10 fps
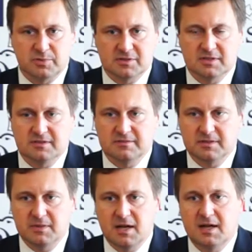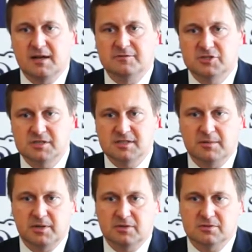pozytywnym
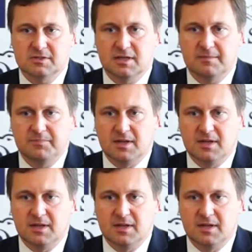wszystkie pieniądze,